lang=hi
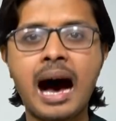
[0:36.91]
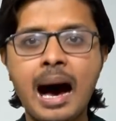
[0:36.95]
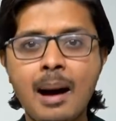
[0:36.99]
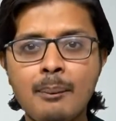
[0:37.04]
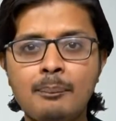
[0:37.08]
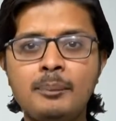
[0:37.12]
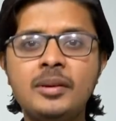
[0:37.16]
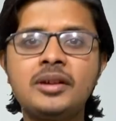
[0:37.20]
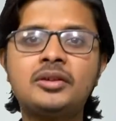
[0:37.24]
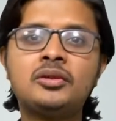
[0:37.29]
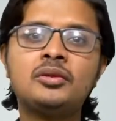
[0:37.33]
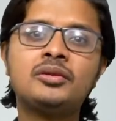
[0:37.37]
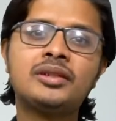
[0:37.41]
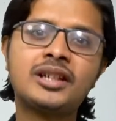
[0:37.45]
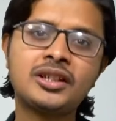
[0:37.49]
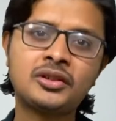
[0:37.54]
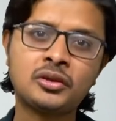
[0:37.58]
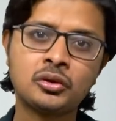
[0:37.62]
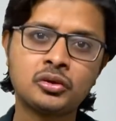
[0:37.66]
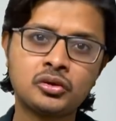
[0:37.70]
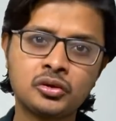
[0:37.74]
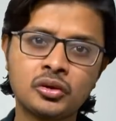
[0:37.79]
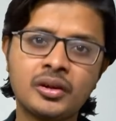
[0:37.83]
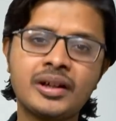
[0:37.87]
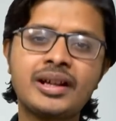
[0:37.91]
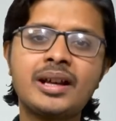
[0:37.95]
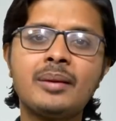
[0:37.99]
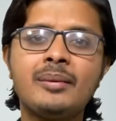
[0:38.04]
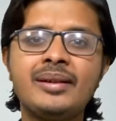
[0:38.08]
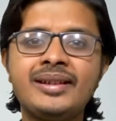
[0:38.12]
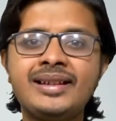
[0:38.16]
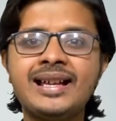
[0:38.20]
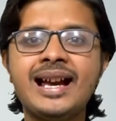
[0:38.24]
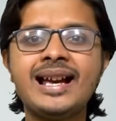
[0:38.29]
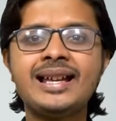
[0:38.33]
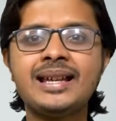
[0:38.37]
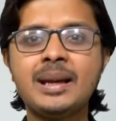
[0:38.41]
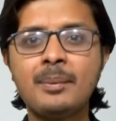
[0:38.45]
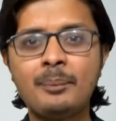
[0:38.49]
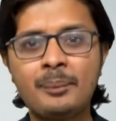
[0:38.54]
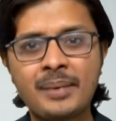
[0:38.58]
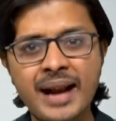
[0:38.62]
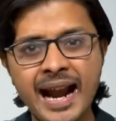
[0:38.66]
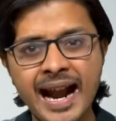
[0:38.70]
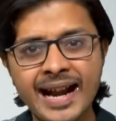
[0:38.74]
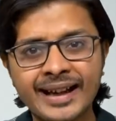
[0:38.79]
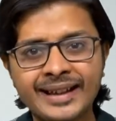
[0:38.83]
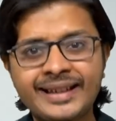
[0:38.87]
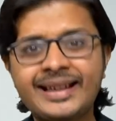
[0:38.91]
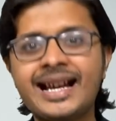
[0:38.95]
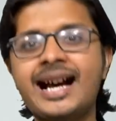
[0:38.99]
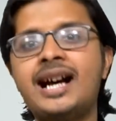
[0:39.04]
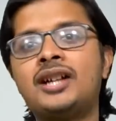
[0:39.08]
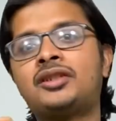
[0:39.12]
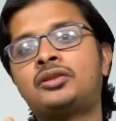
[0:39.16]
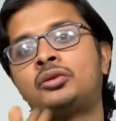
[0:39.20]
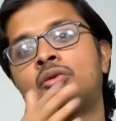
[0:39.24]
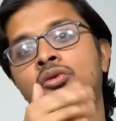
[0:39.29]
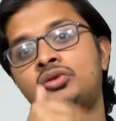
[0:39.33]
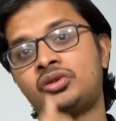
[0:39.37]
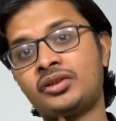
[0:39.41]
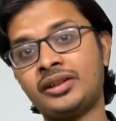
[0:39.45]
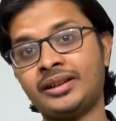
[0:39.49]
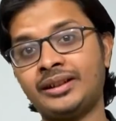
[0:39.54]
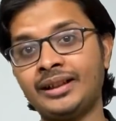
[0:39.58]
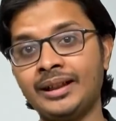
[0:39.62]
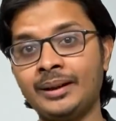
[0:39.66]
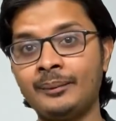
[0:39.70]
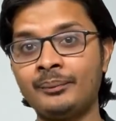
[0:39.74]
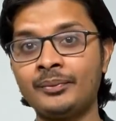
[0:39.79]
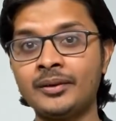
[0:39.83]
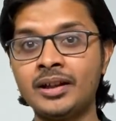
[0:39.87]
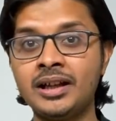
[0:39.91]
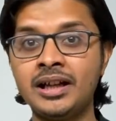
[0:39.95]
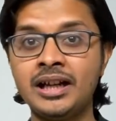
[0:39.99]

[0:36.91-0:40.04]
आप भी सुन के सोचोगे कि भैया ये ब्रांड क्या सोच रही थी